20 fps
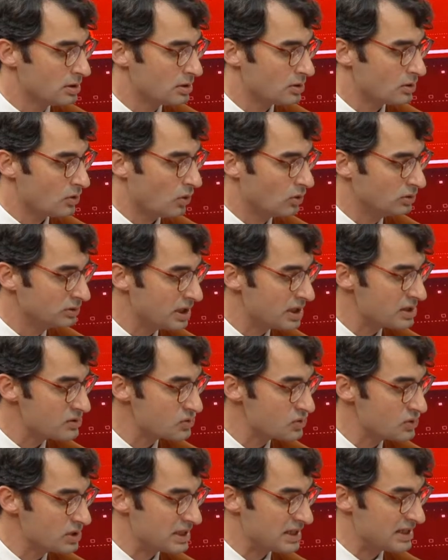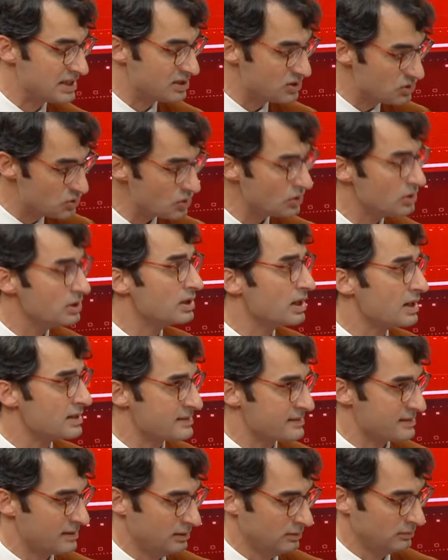Ondan sonra ikinci
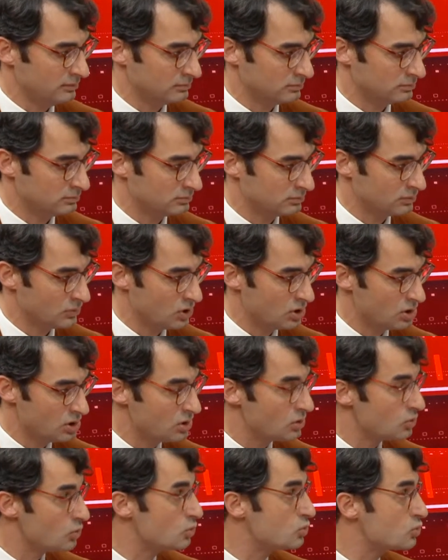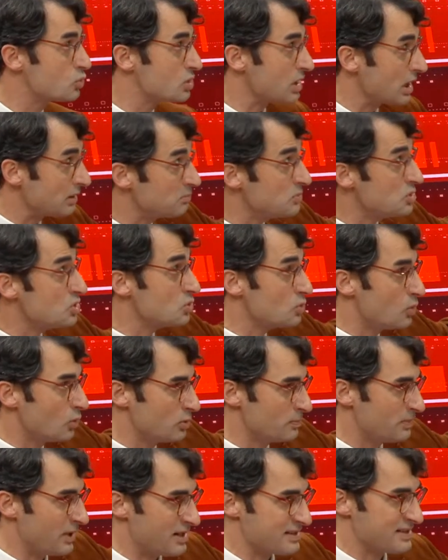olaraksa 360
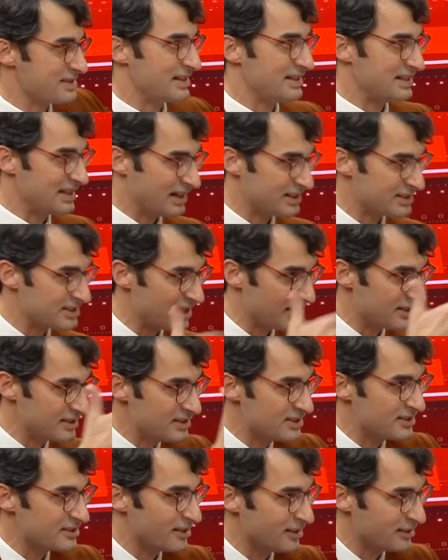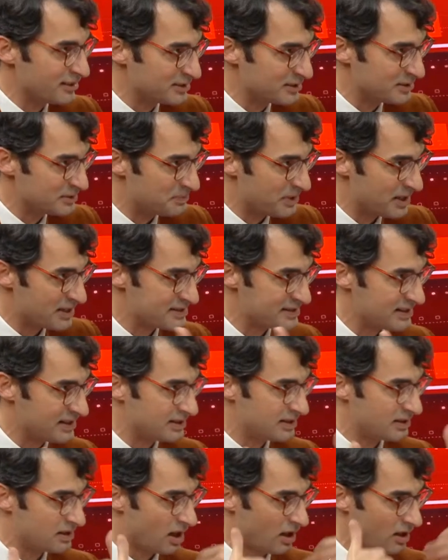nolu parselde yani kendi kiraladığı
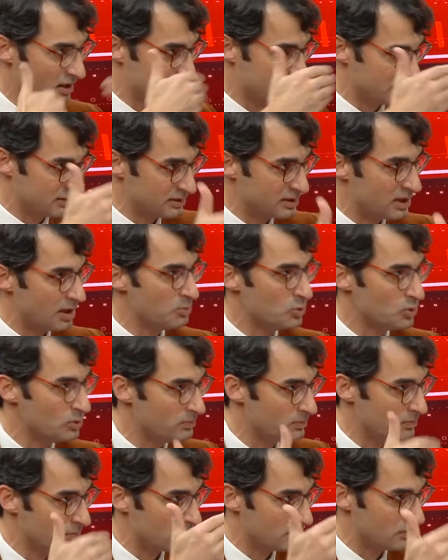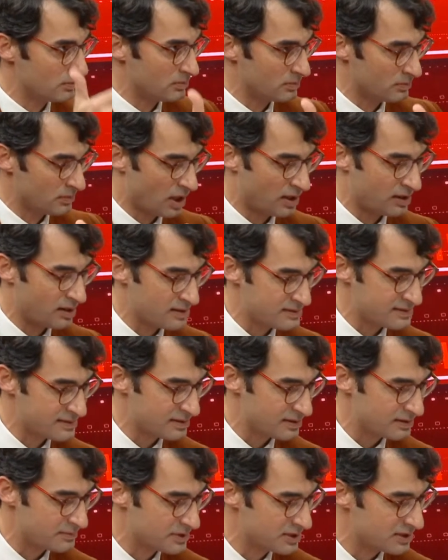parselde halkın, kamunun arasını
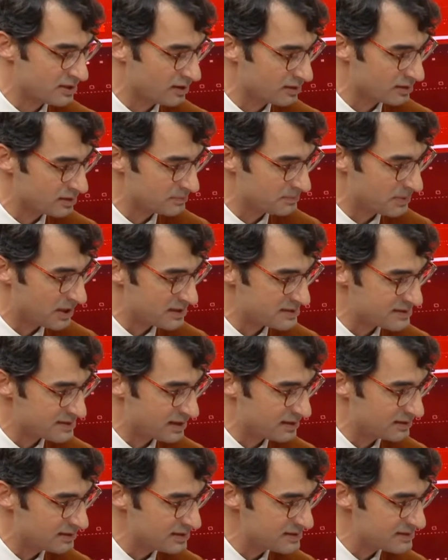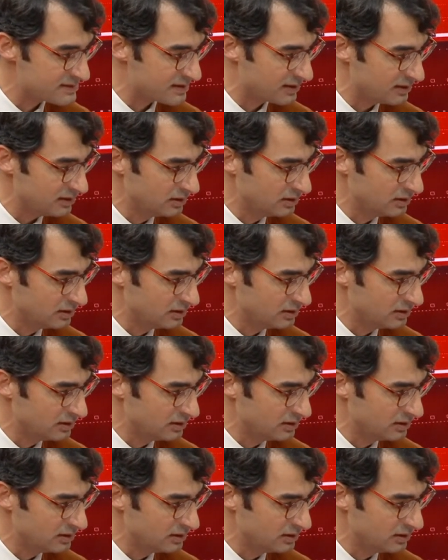kiraladığı parselde ise